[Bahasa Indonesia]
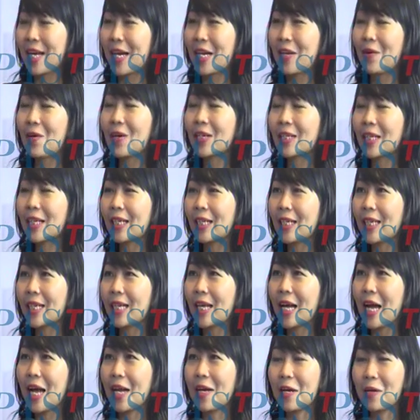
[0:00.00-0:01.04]
Reward
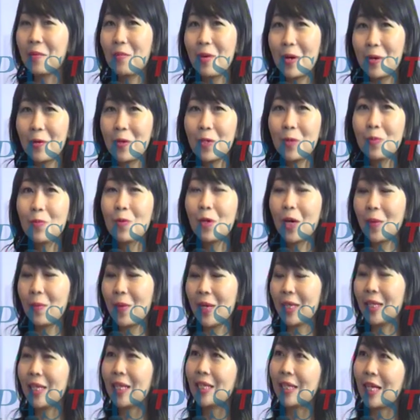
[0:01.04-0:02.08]
ketika anak bagus bukan
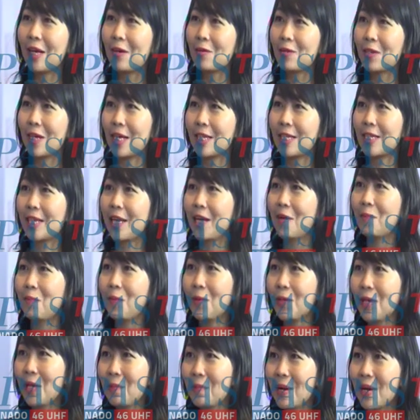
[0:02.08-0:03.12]
berarti kita harus kasih
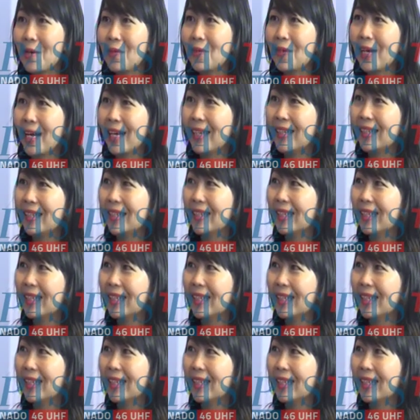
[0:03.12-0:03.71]
handphone yang baru kan?